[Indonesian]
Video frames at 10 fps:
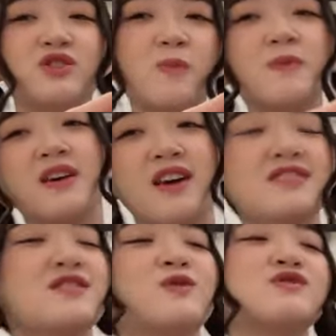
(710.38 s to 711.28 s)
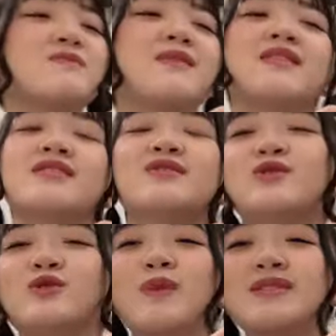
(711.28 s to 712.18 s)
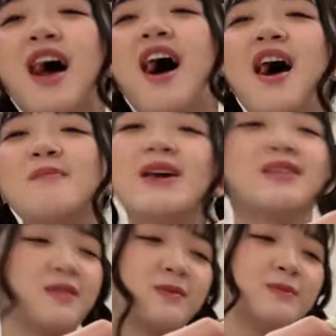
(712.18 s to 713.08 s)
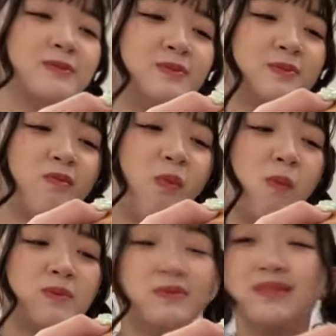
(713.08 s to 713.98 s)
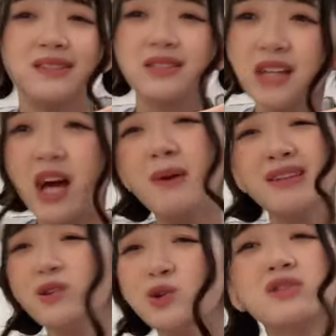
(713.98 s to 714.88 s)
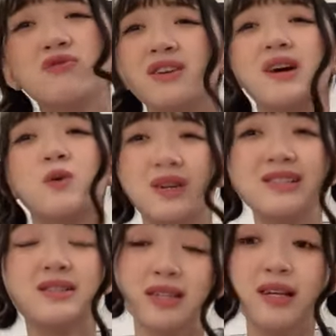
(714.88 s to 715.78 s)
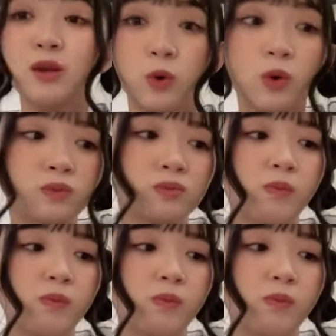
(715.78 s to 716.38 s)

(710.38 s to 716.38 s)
stop ya guys aku sama ini tuh cuma sahabat sesahabat itu sefrekuensi itu